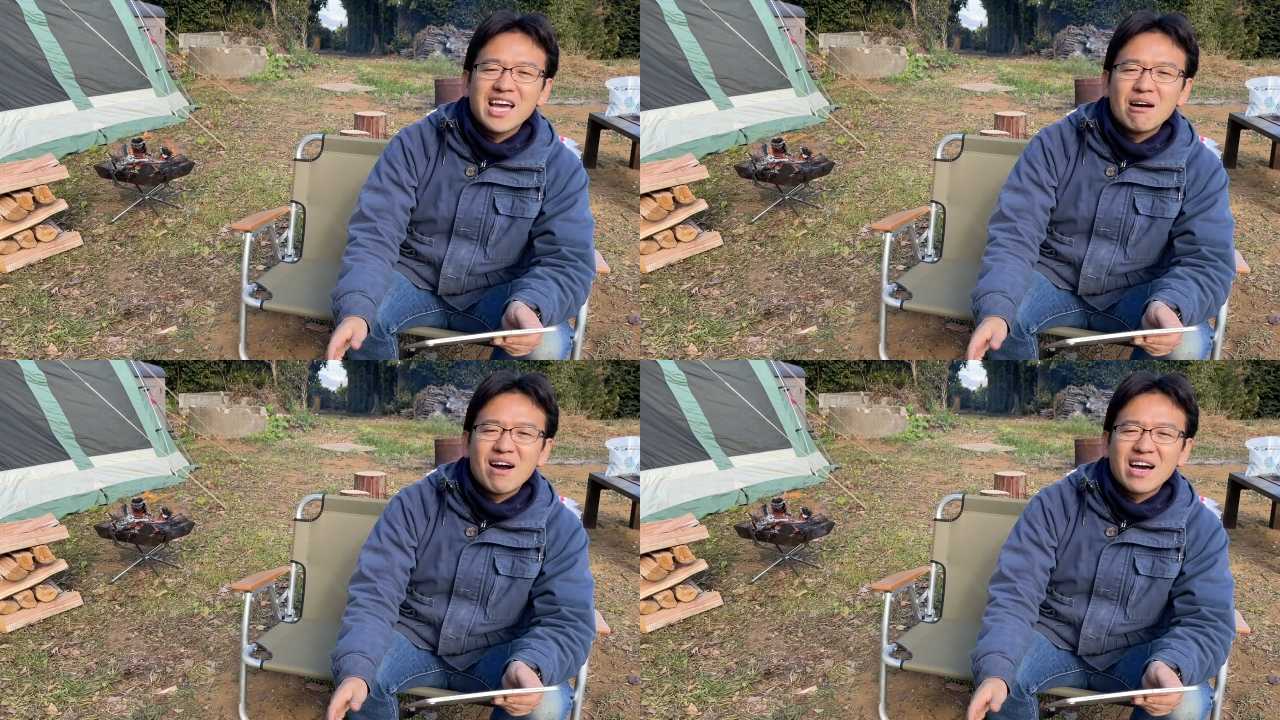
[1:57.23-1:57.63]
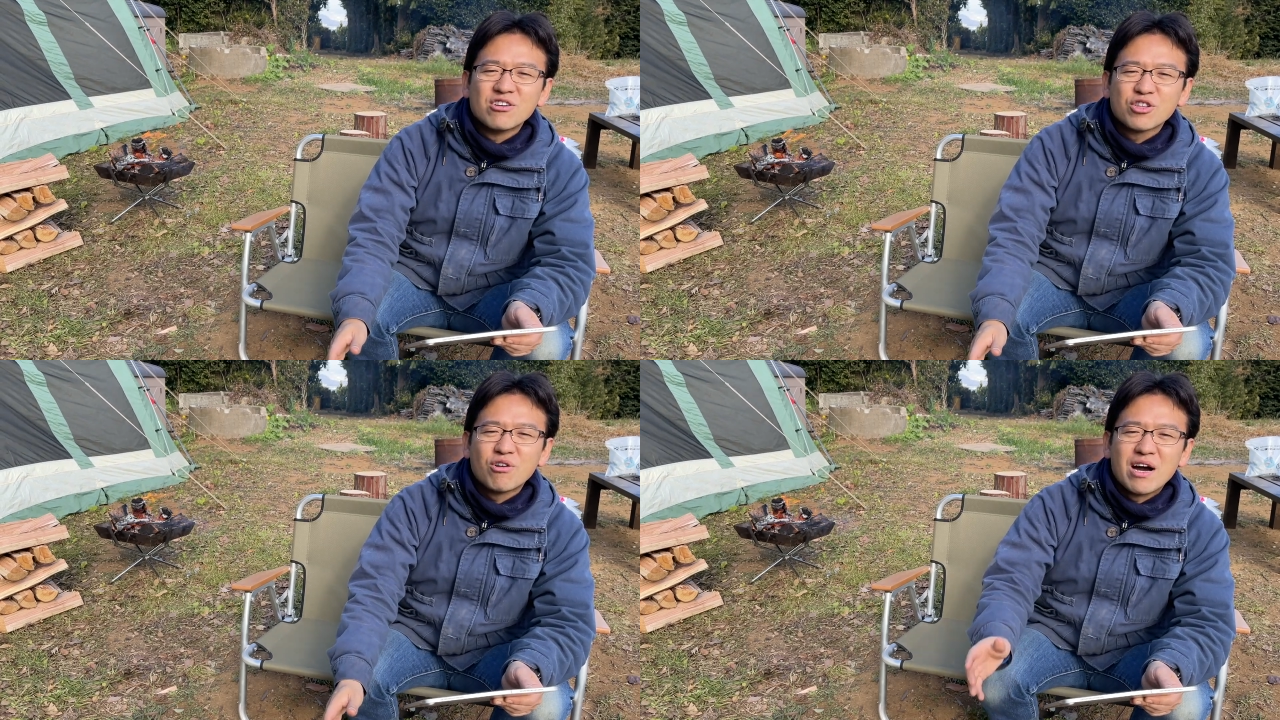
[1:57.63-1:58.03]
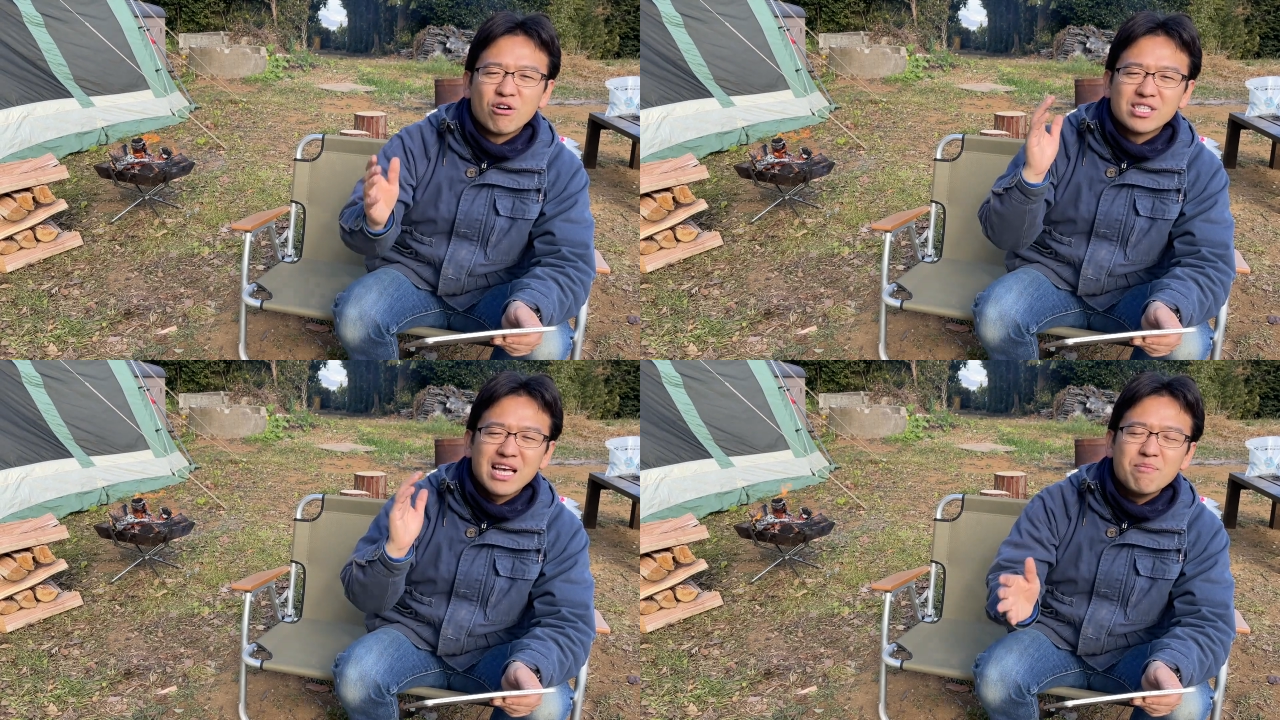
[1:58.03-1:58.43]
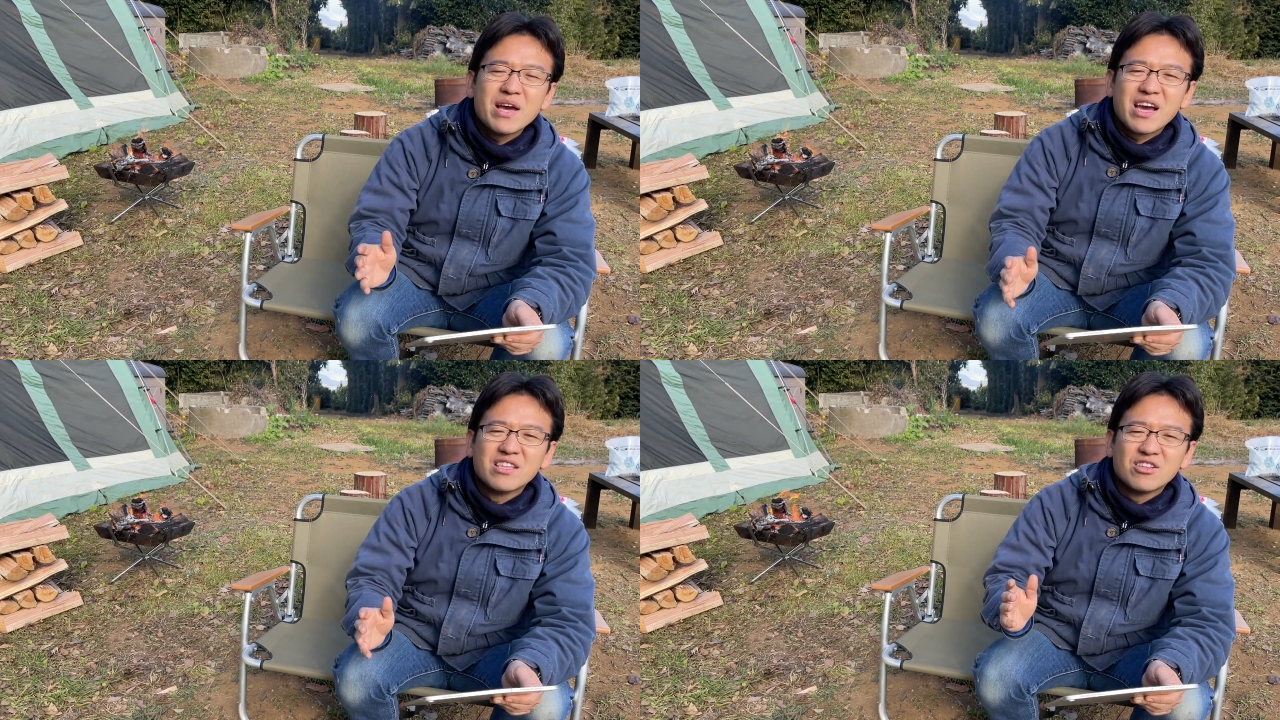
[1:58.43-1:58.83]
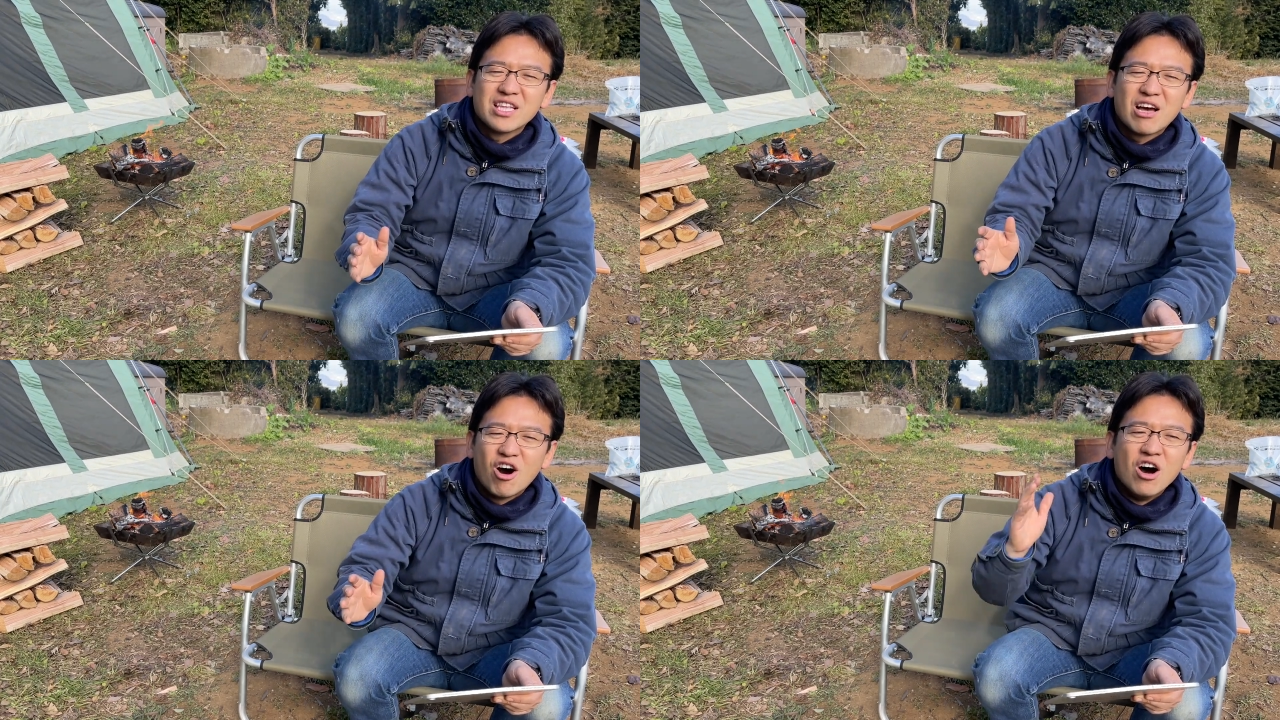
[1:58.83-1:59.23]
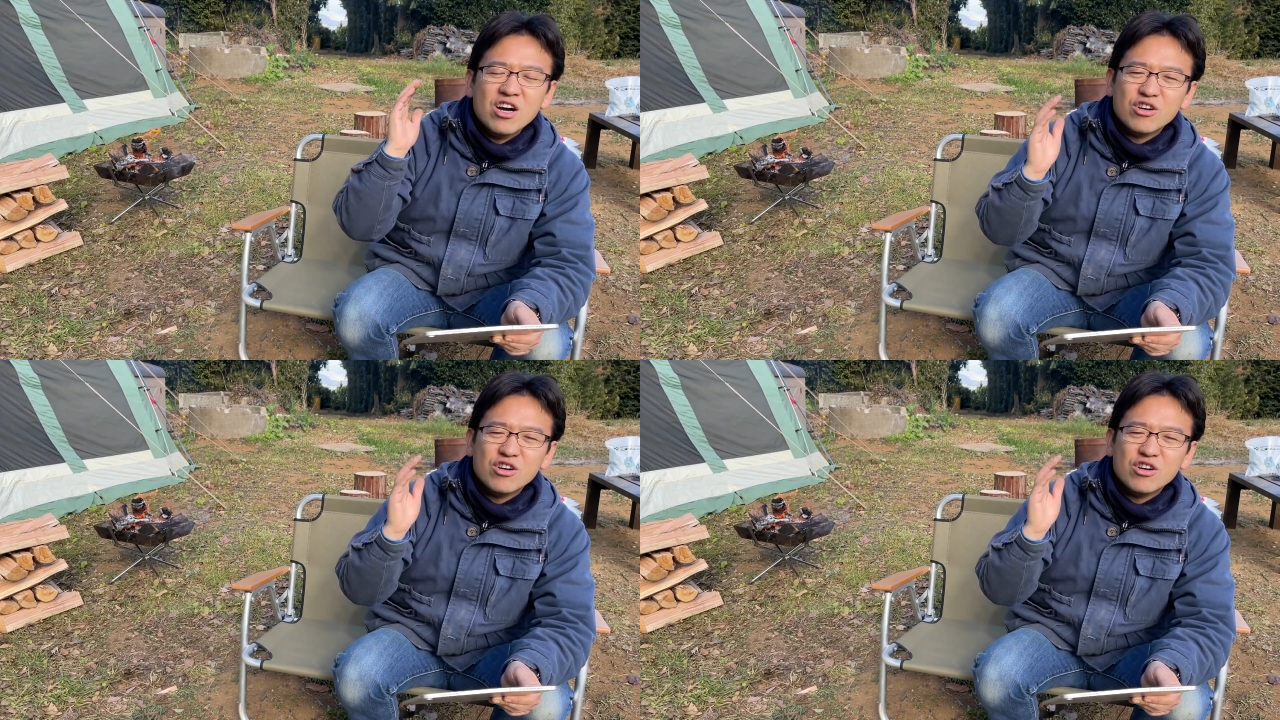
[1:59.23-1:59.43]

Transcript: が分かる男はこのさんびゃくえんのネタを